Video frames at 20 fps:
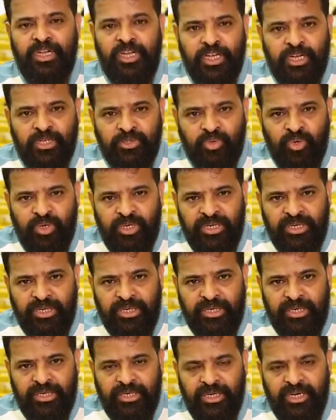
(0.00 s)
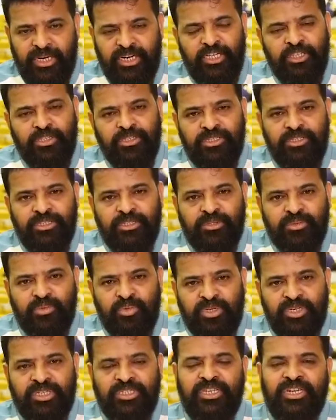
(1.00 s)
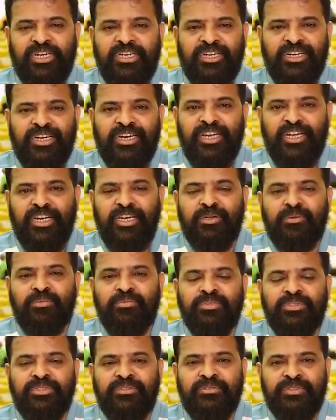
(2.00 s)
நீங்கள் சொல்கின்ற அனைத்து குற்றச்சாட்டுகளிலும்